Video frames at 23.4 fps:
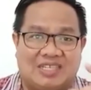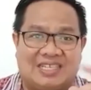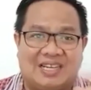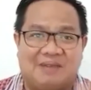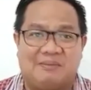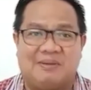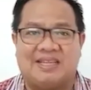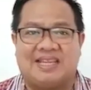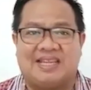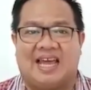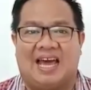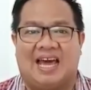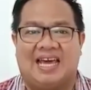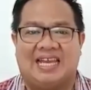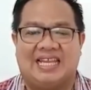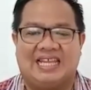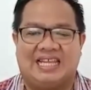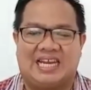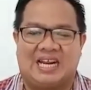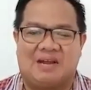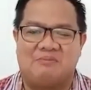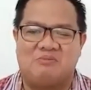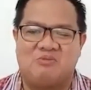Sahabat hari
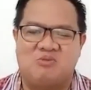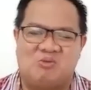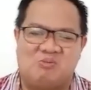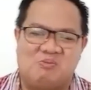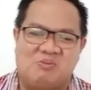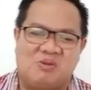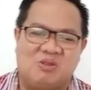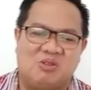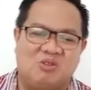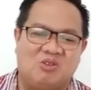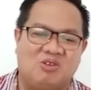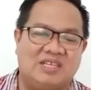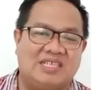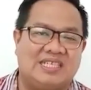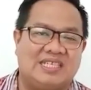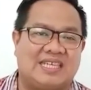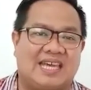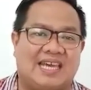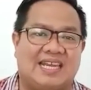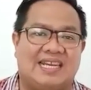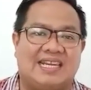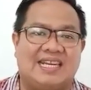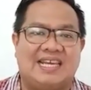Rabu
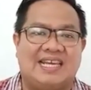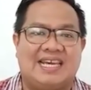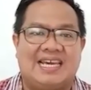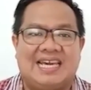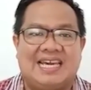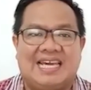menuliskan,